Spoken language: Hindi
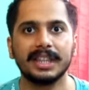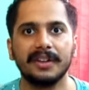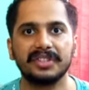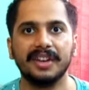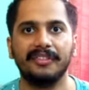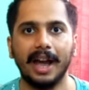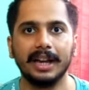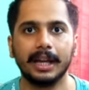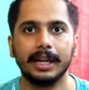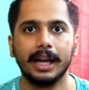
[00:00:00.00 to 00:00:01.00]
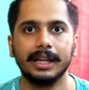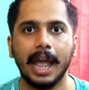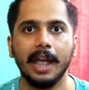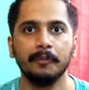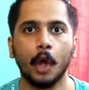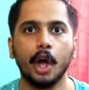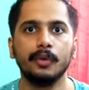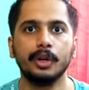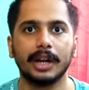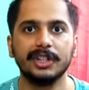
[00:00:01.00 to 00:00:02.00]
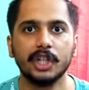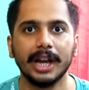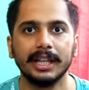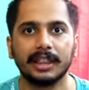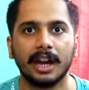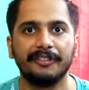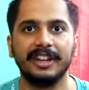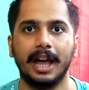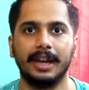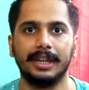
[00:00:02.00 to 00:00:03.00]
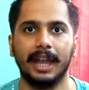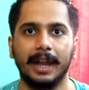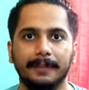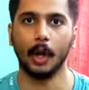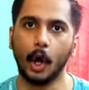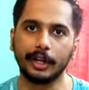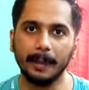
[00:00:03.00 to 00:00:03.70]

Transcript: की तरफ से फायर करी गई हैं और वो रशिया की तरफ ही आ रही हैं और